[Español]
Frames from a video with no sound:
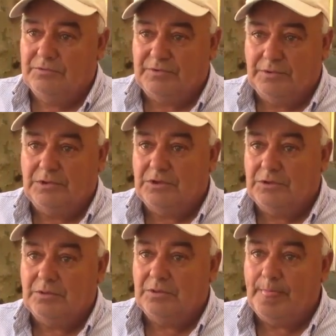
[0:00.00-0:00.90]

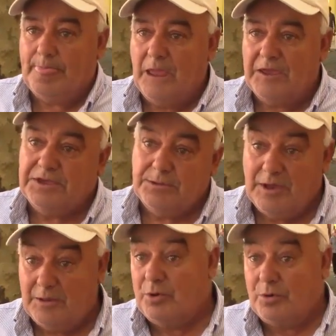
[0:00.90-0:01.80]
eh,
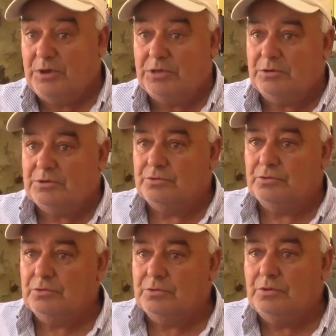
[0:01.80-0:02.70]
Esquivel por medio de
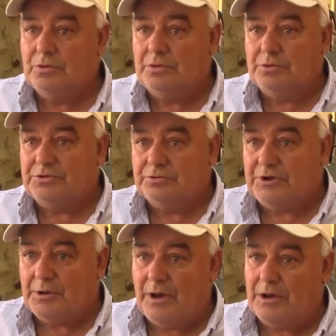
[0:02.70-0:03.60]
su, de su
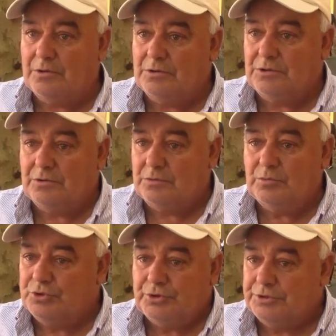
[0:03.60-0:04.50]
trabajo, digo, un
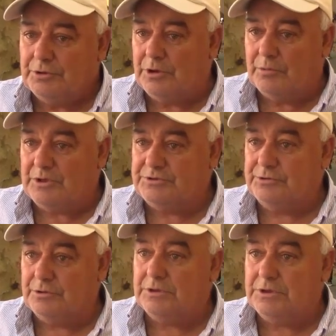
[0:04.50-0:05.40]
montón de
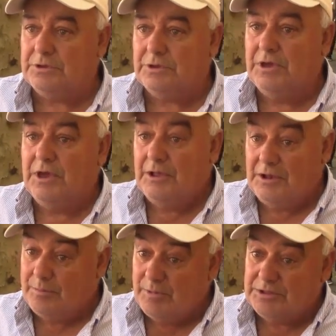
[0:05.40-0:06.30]
colaboraciones que
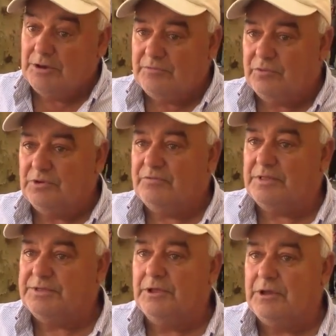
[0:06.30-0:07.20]
las madres del fútbol
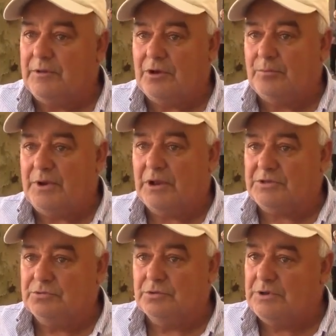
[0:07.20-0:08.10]
infantil que van a comprar el
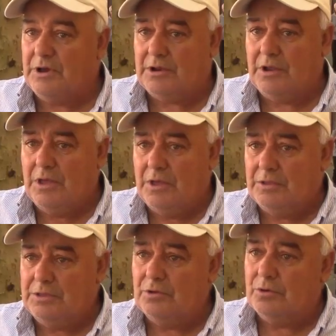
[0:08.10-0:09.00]
azúcar,
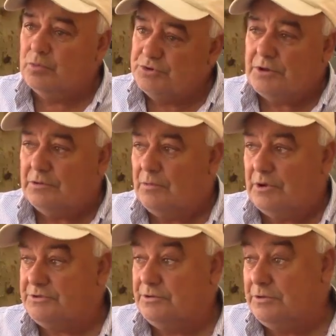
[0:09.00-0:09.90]
digo, muchas
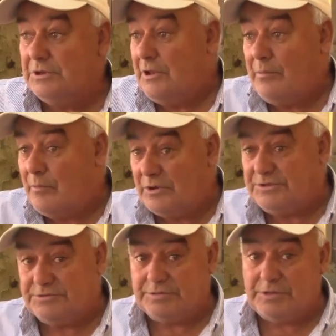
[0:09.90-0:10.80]
colaboraciones que las vamos a
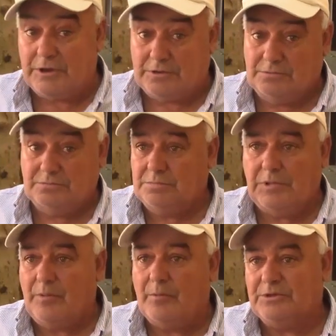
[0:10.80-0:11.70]
necesitar,
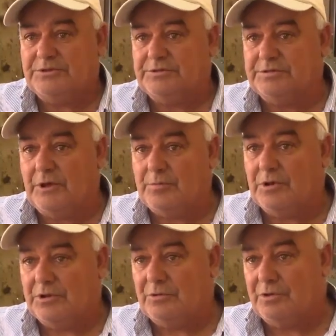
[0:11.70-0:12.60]
las vamos a necesitar
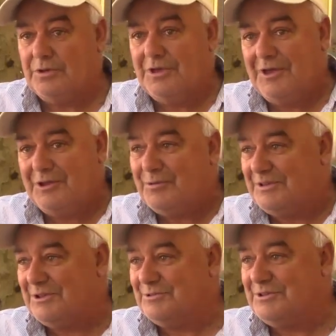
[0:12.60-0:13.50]
porque no, no va
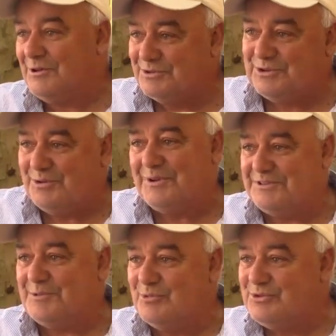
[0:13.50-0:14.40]
a ser un sábado solo, van a
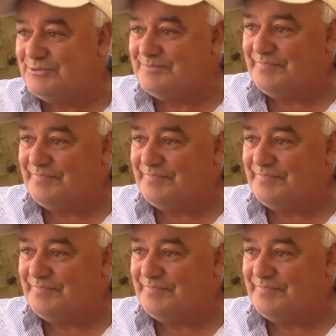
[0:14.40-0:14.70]
ser muchos.